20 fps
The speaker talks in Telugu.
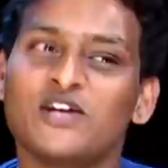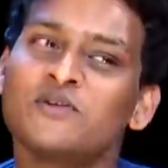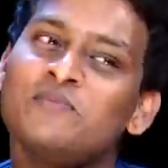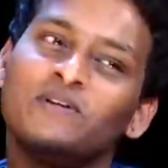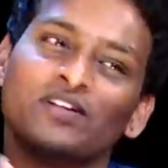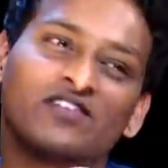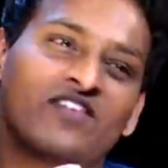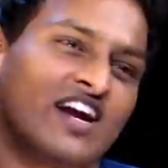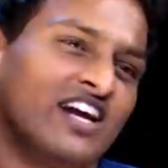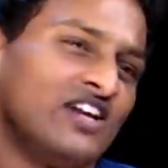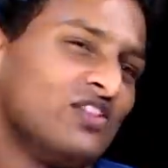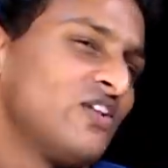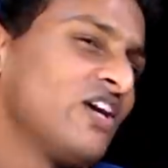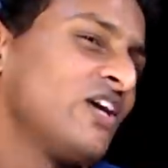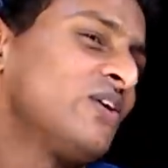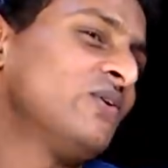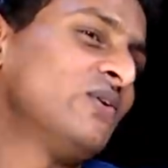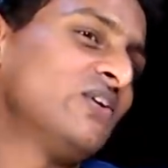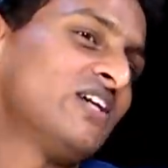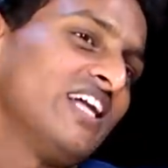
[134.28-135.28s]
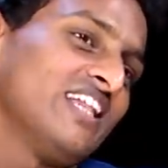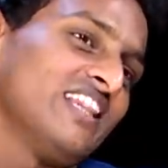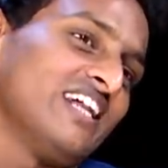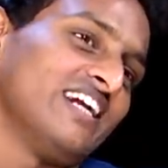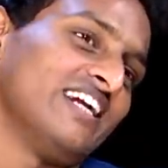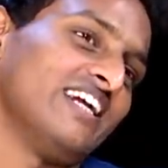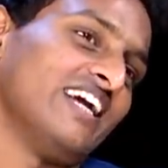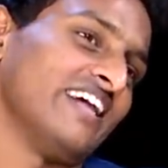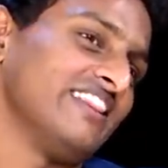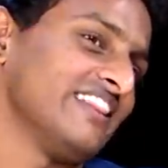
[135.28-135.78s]
అయ్యో మీరు వాళ్ళు ఎందుకు
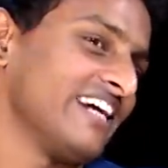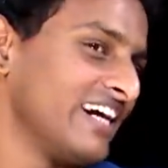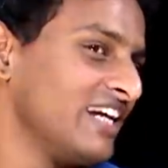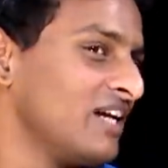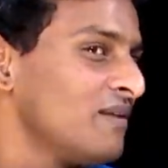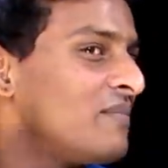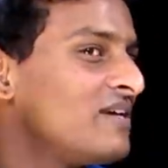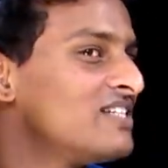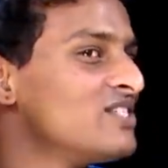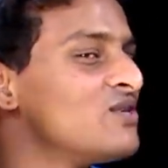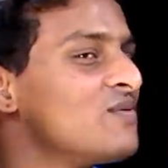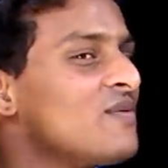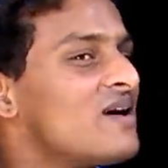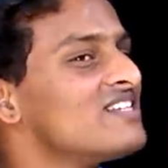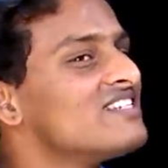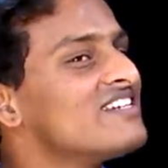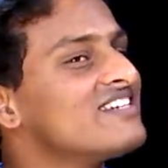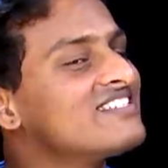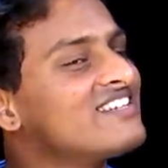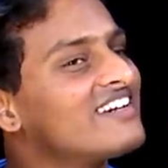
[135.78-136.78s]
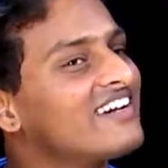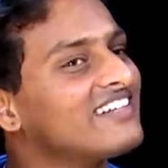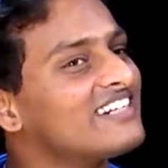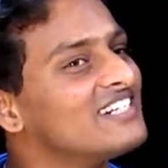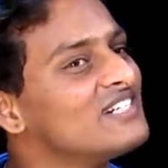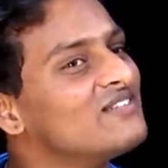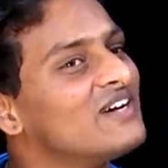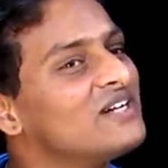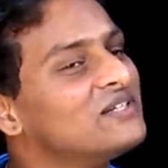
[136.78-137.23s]
అనుకోవట్లేదండి అంతకంటే మంచి రొమాన్స్ చేస్తారు కదండి